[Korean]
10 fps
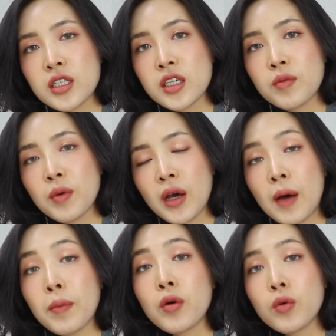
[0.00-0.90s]
지금은
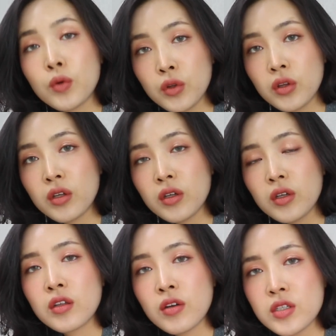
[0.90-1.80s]
가벼운 코트,
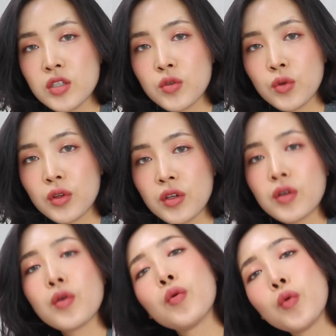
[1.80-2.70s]
트렌치 코트
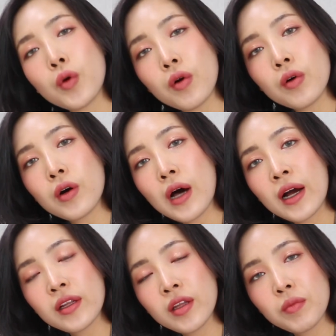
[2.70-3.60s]
그리고 이런 거
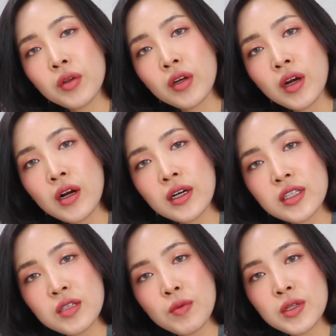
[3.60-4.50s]
아이템들이랑
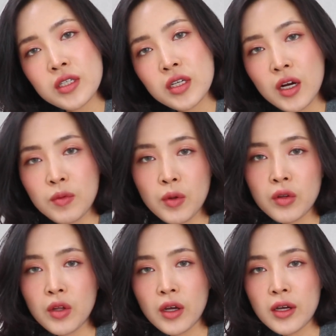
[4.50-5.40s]
같이 매치를
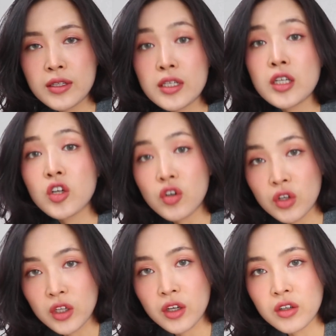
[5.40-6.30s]
하면 되게 괜찮을 것
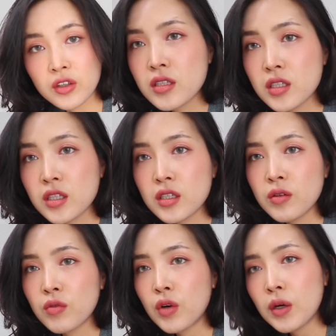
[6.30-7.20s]
같아요.
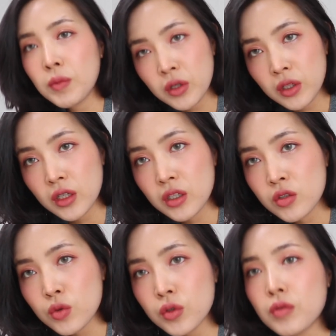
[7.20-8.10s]
지금 화면이
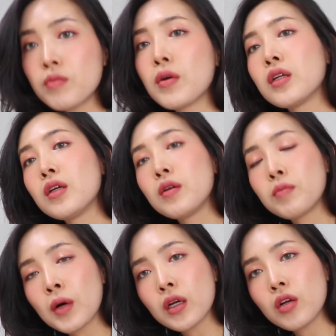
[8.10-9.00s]
조금 많이
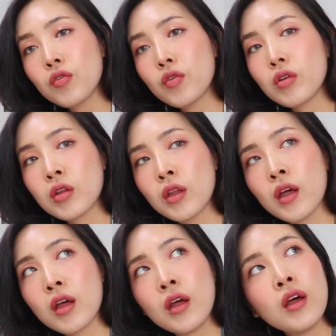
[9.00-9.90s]
바뀔 수
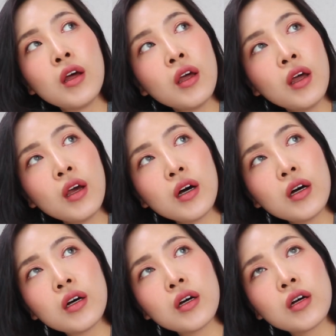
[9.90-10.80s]
있는데
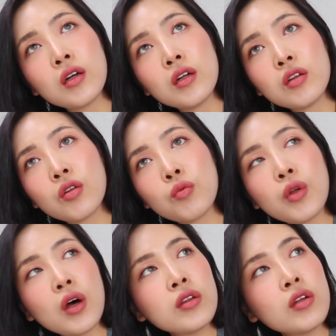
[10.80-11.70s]
해가 너무
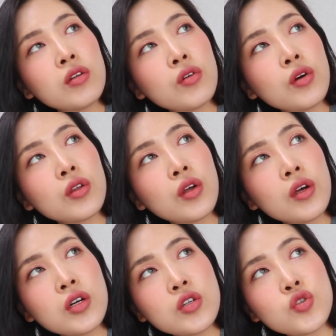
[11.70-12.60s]
나왔다 들어갔다
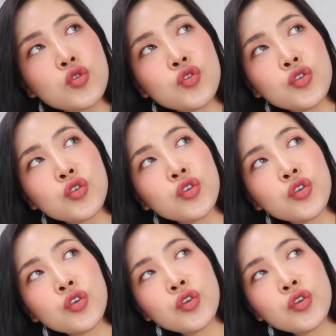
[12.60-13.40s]
해가지고